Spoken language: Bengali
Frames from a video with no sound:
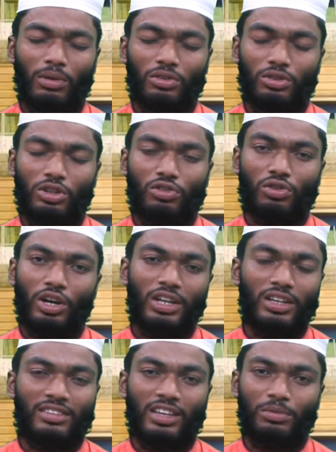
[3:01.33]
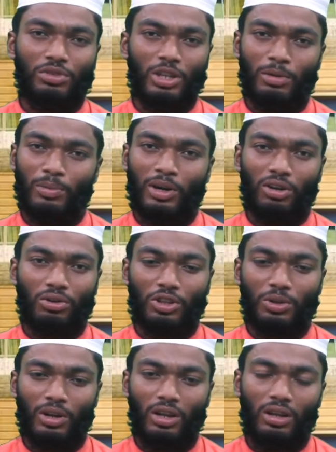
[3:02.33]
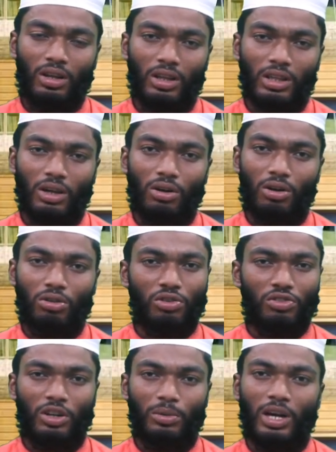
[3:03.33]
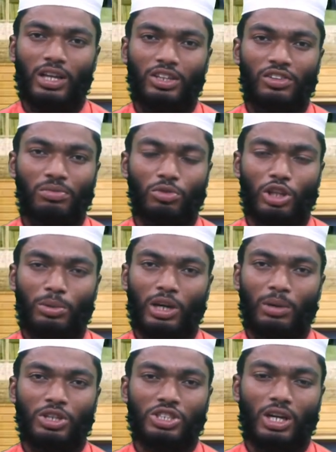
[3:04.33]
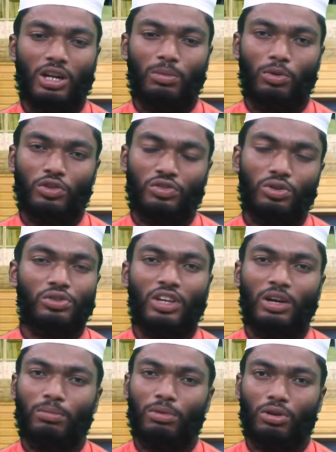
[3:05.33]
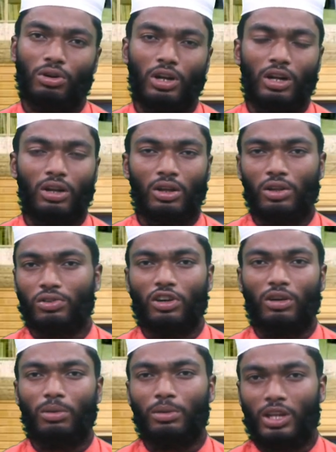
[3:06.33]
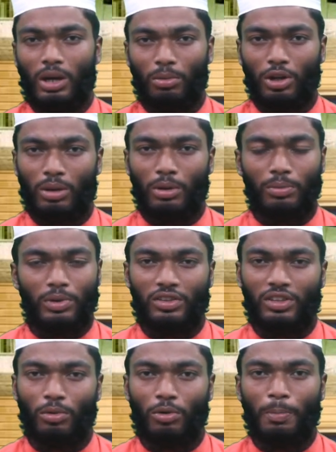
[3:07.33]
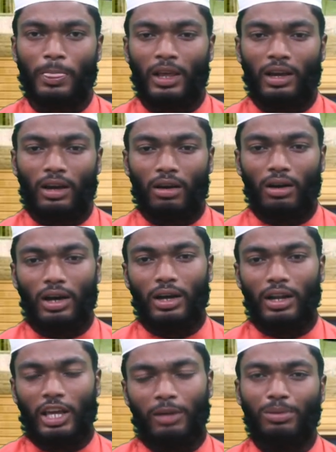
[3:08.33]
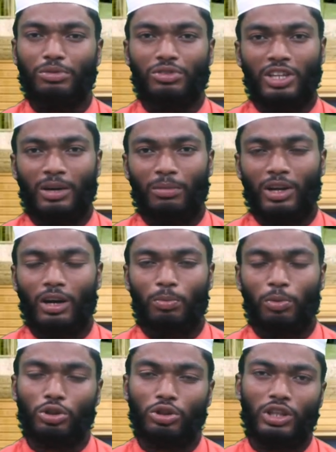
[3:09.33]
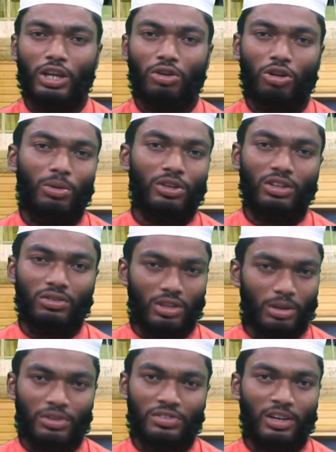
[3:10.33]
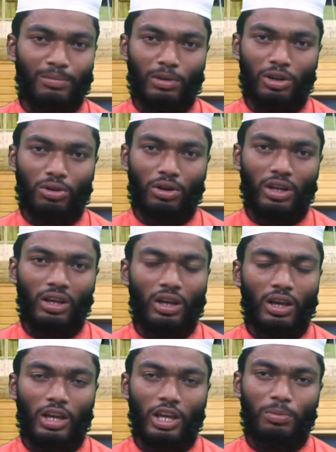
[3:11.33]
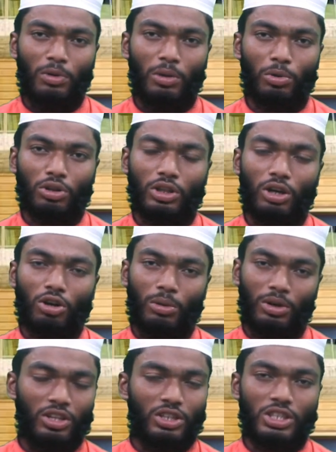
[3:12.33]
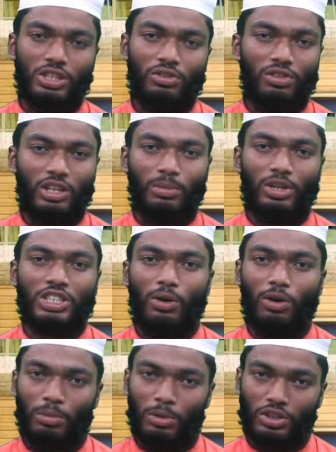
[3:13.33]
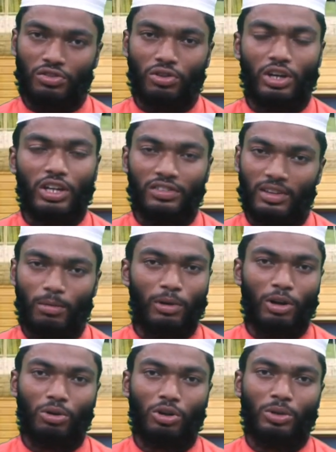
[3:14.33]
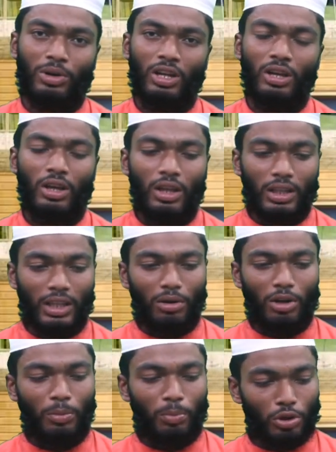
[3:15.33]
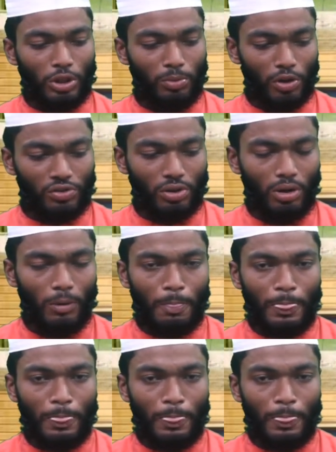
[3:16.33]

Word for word: আমরা যদি ছয়টা সিয়াম যদি আমরা পালন করতে পারি তাহলে রসুলামের হাদিস মোতাবেক আমরা সারা বছর সিয়াম পালন করার সব আমাদের আমল নামায় পেয়ে যাব আর এইভাবে যদি আমরা প্রত্যেক রমাজান যদি আমরা সিয়াম পালন করি এরপরে প্রত্যেক রমাজান শেষে যদি আমরা শাওয়াল মাসের ছয়টা সিয়াম পালন করতে পারি তাহলে প্রতি বছর